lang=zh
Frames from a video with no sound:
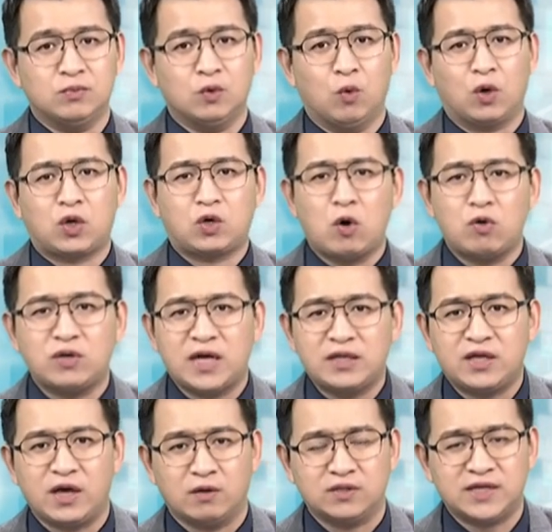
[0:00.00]
我公然
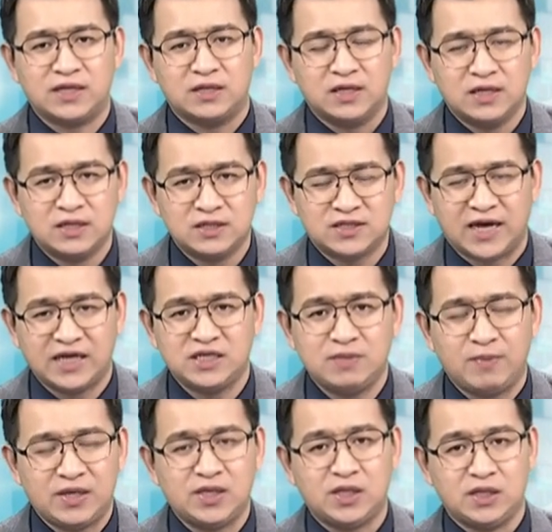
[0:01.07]
挑战财经
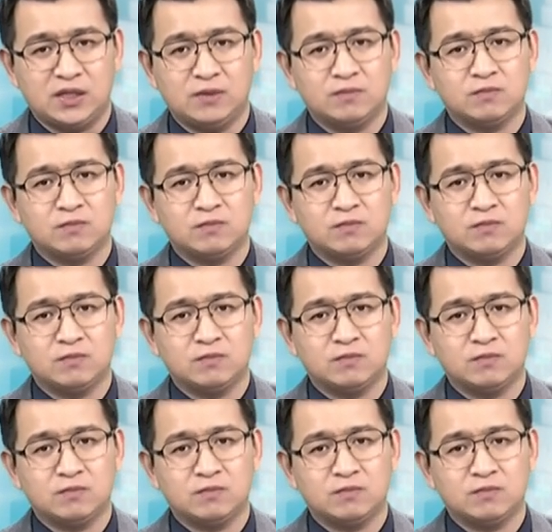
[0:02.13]
媒体。